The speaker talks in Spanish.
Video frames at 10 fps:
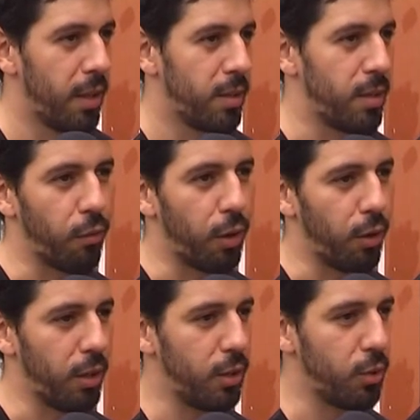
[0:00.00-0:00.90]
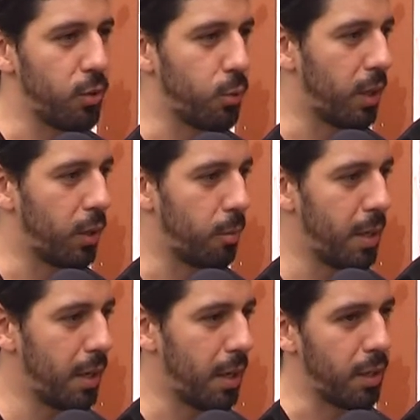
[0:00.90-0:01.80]
se fue a los gritos
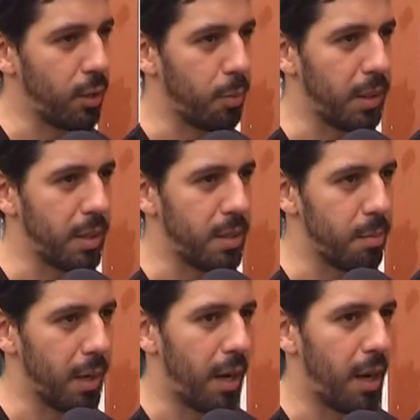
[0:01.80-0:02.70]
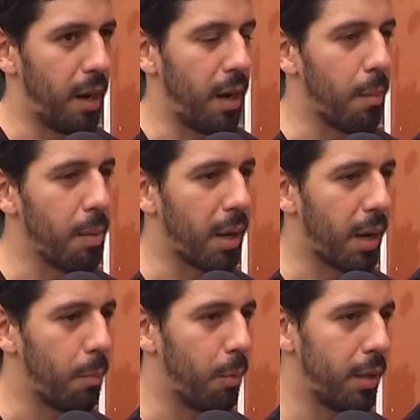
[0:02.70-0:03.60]
insultándome, que en este hospital siempre eran la, misma
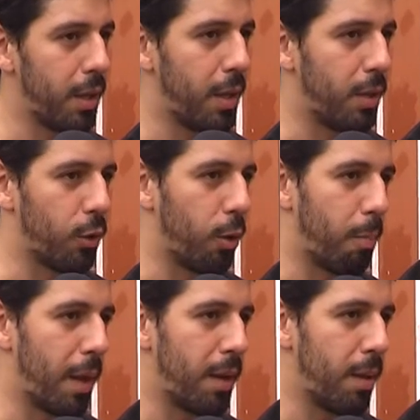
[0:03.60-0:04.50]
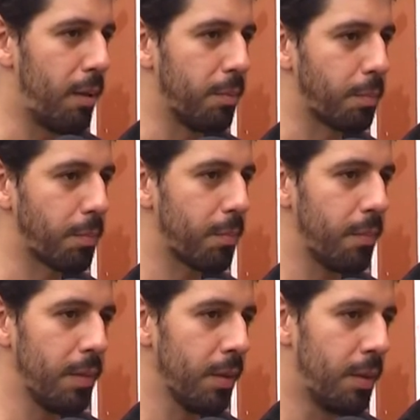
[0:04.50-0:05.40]
respuesta y entró el padre y,
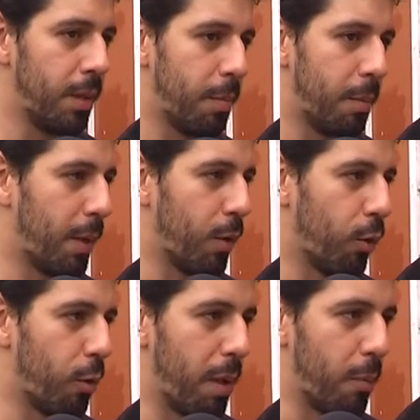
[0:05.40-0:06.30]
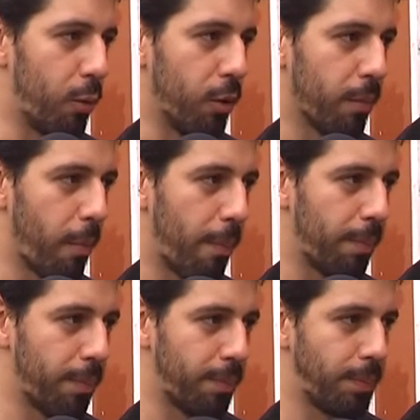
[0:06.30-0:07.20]
me pegó un golpe de puño.
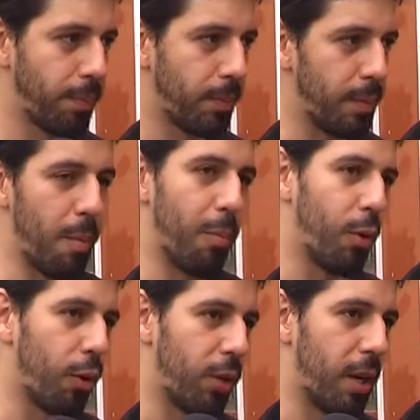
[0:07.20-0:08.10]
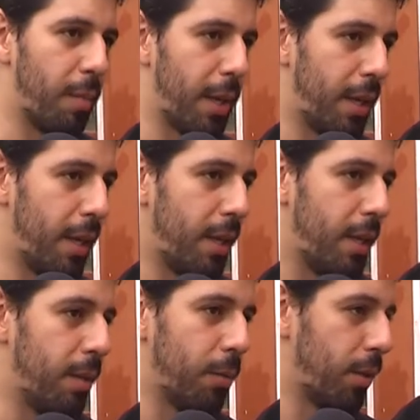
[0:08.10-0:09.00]
Y me empujó contra la pared
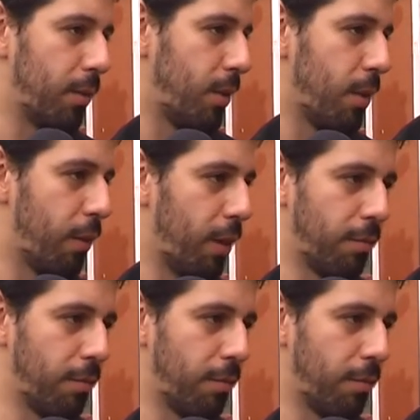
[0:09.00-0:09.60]
y bueno, se fue,